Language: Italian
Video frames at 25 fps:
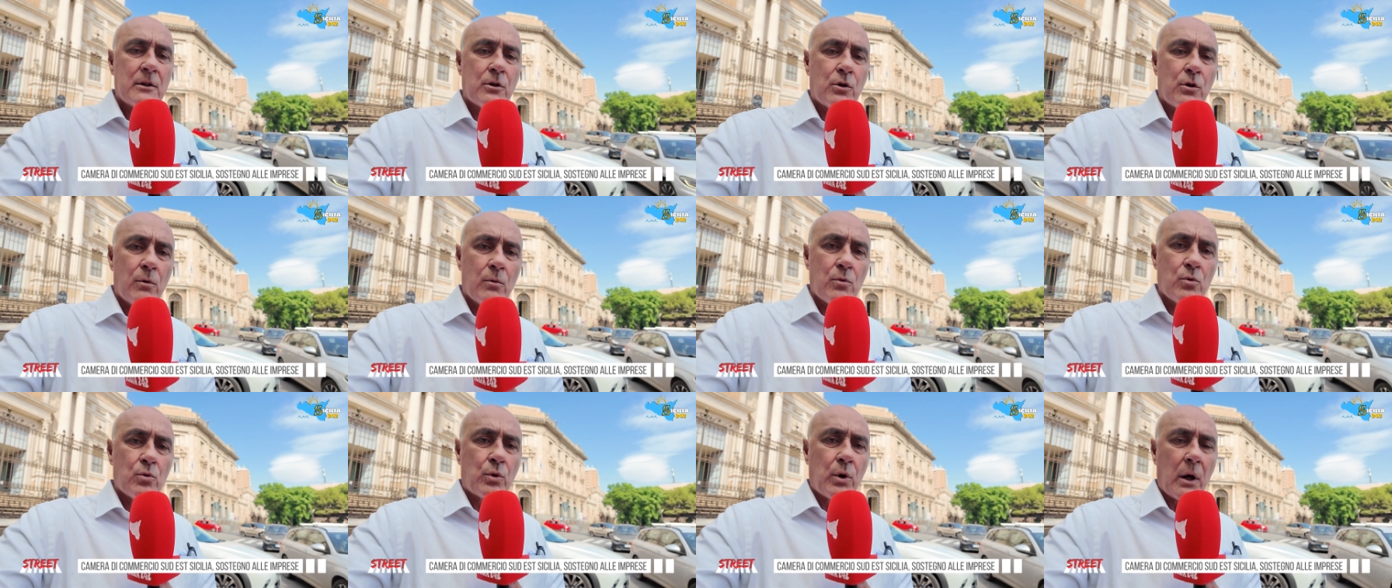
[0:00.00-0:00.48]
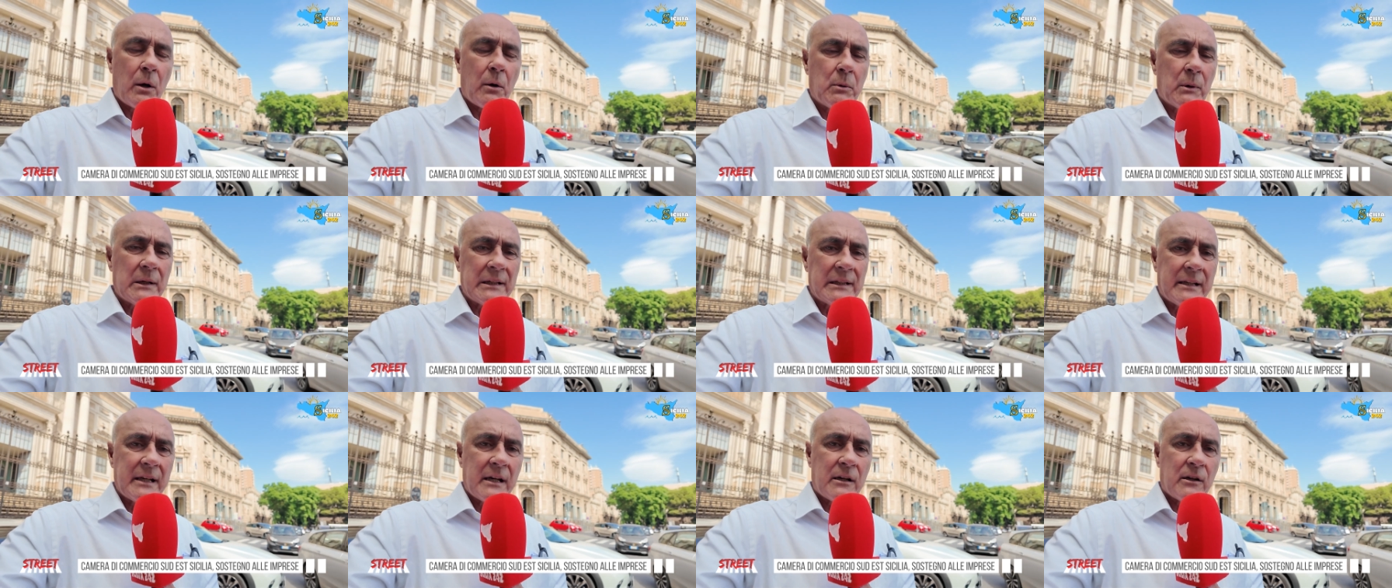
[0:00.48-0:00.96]
comunque
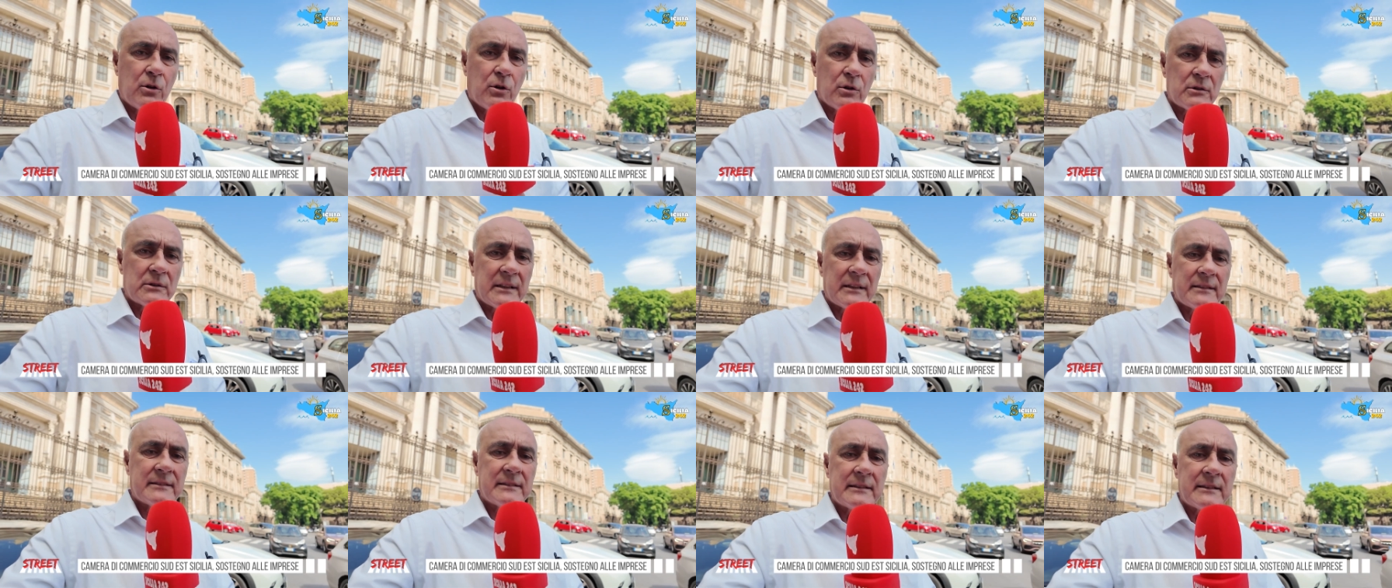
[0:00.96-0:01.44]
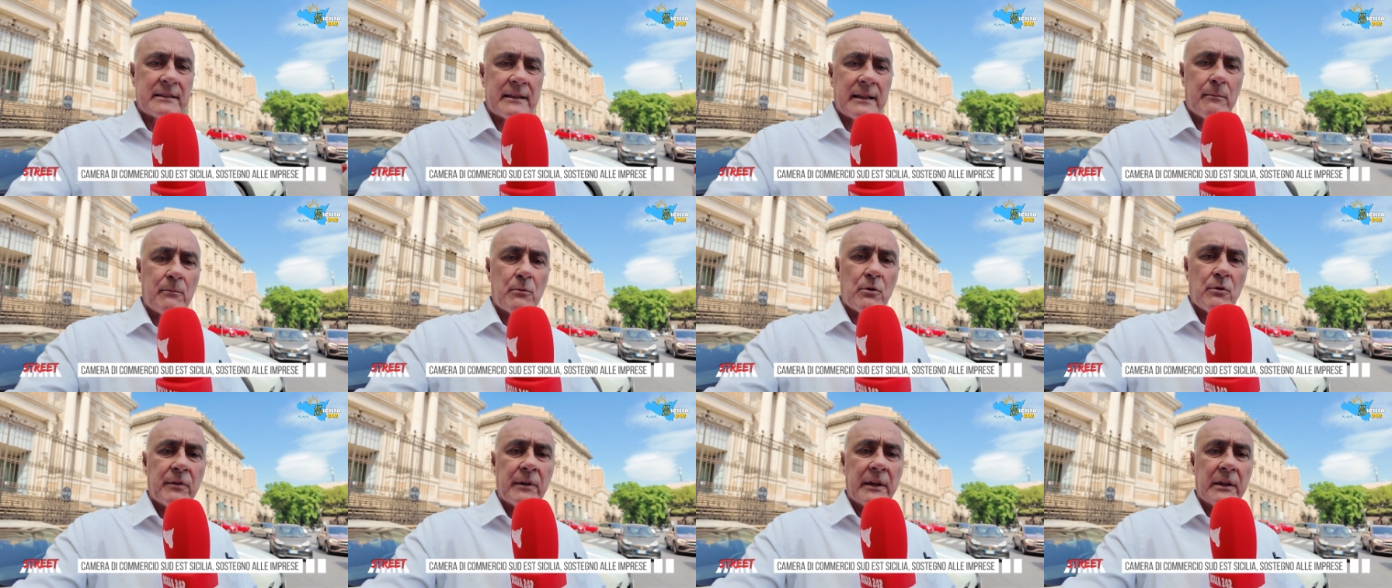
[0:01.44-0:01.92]
qualche cosa si
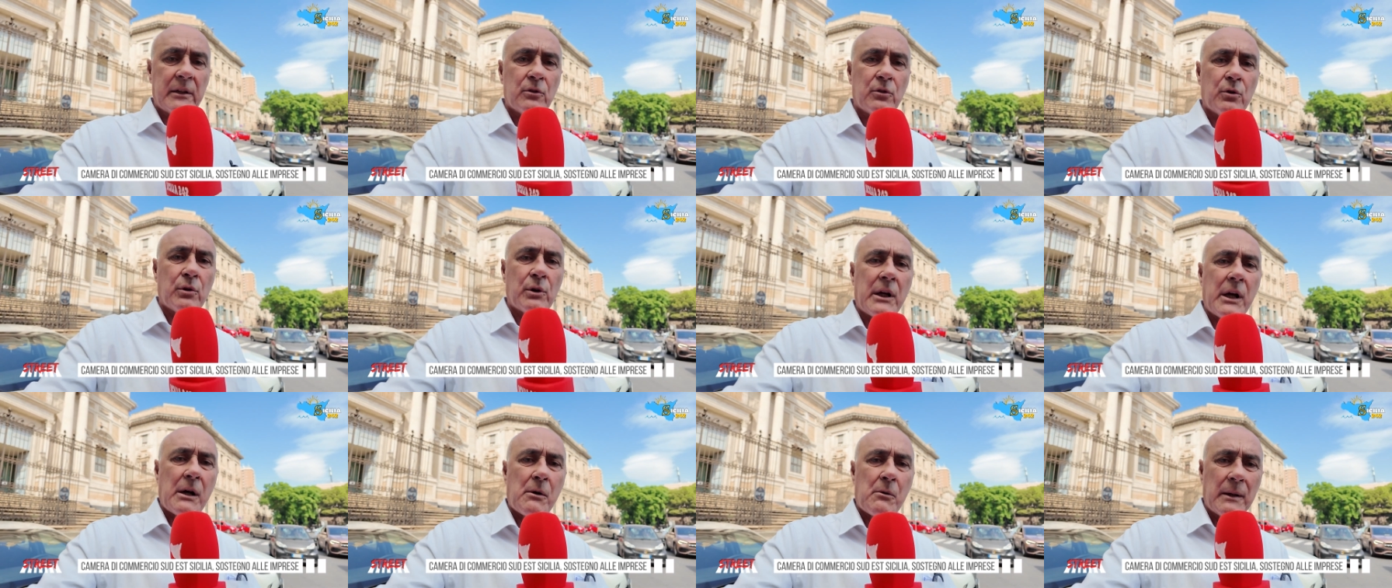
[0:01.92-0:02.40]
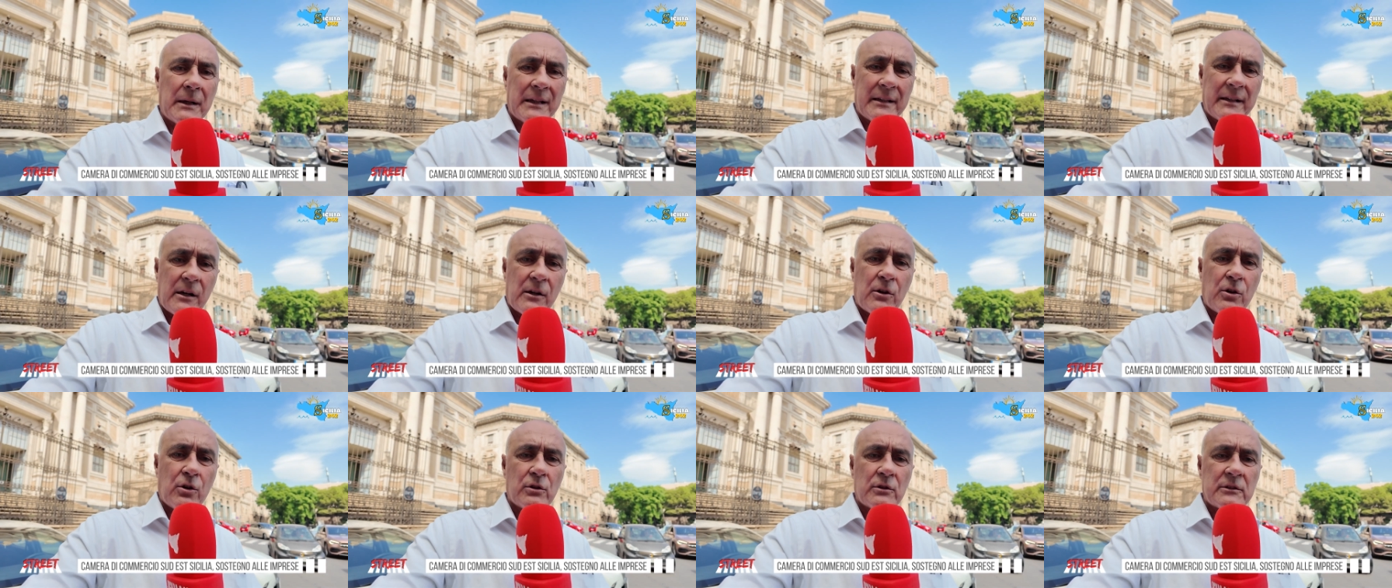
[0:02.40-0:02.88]
sta muovendo e che
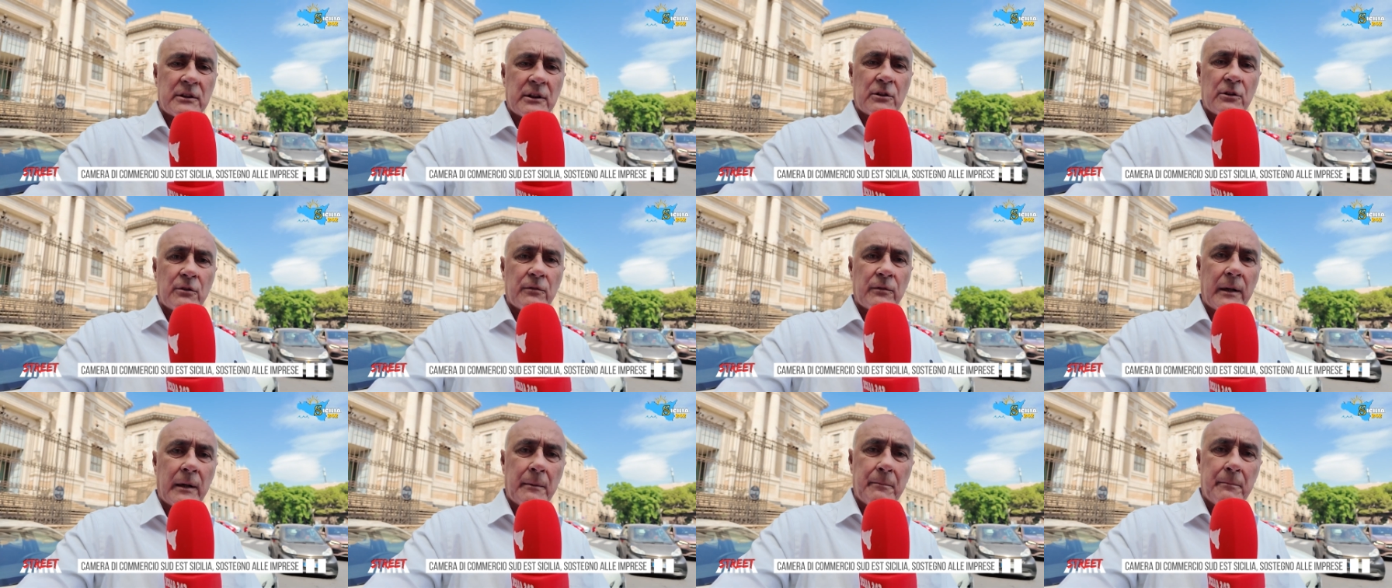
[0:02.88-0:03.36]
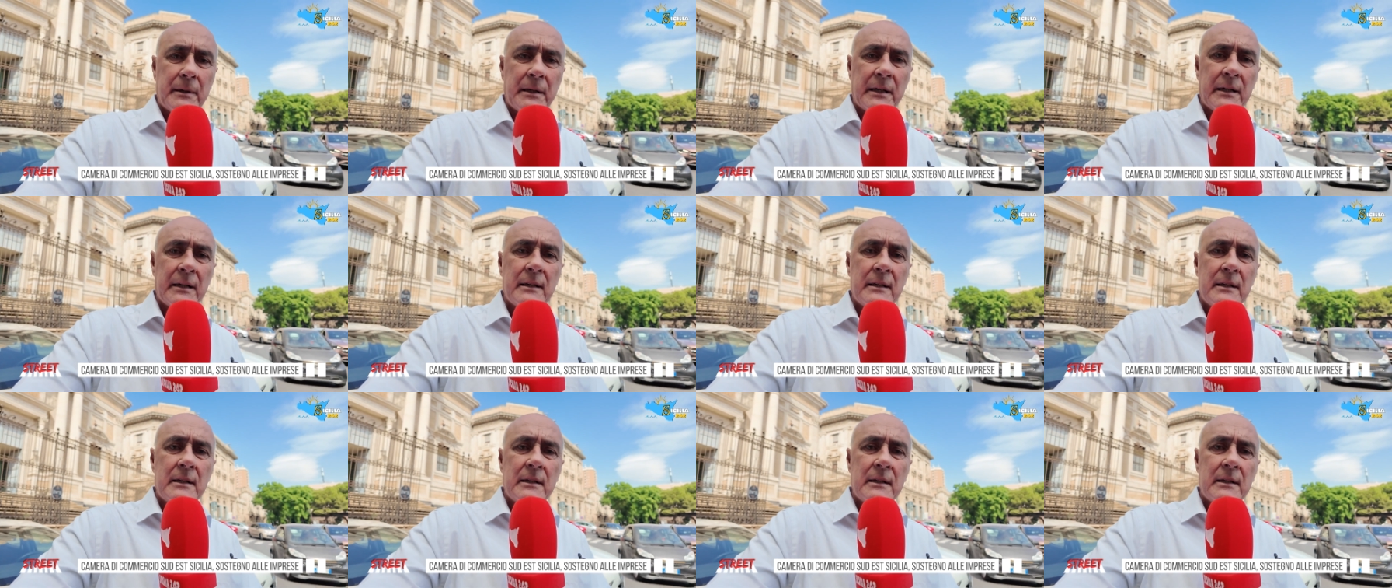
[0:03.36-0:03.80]
qualche cosa dovrebbe